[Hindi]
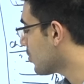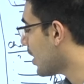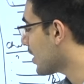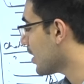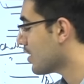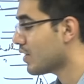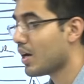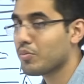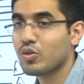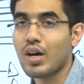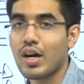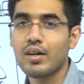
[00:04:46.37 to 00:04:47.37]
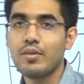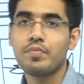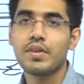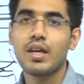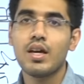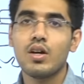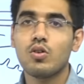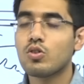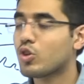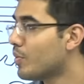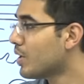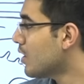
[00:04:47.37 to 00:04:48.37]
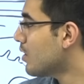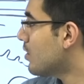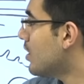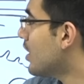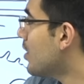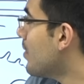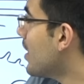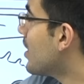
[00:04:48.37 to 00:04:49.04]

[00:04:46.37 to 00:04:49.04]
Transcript: दो साल के एग्जाम्स उठाए उनको मैंने लिटिल बाई